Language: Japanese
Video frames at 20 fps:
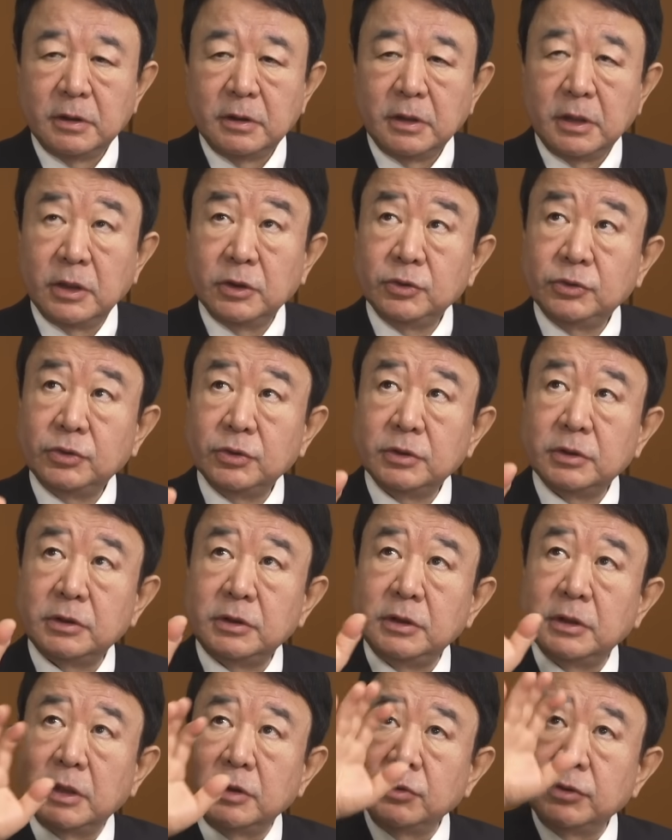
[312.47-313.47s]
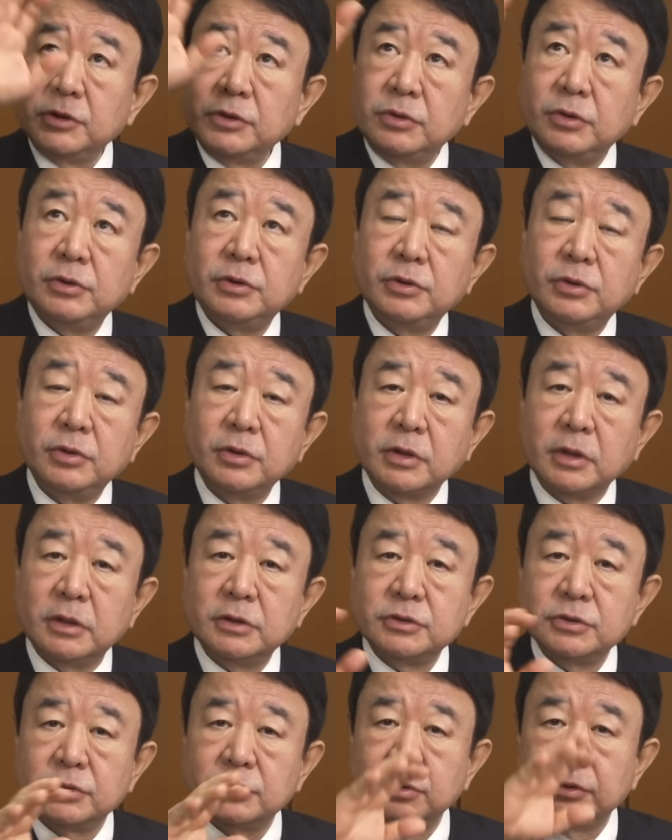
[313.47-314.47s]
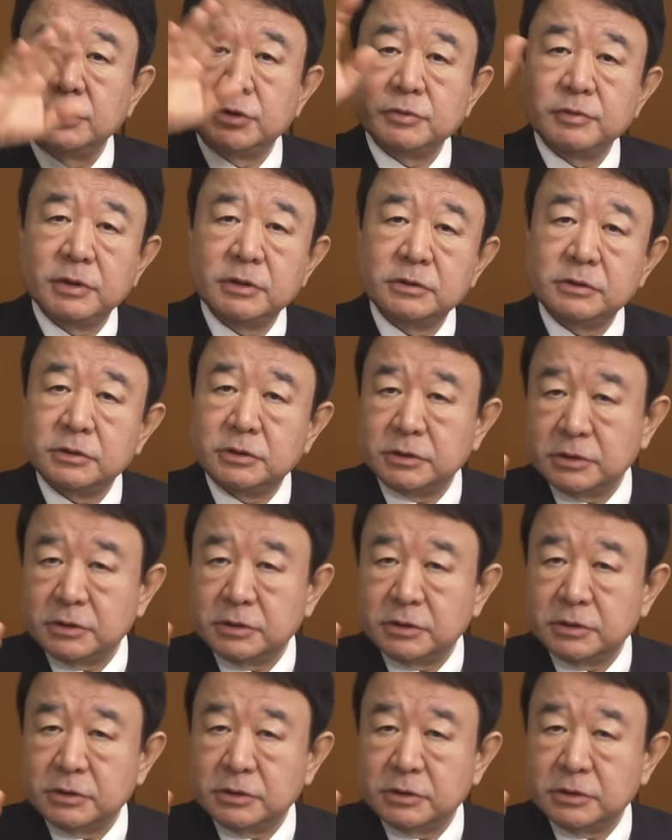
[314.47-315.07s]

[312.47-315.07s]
あの時にあの広い広い会場の一番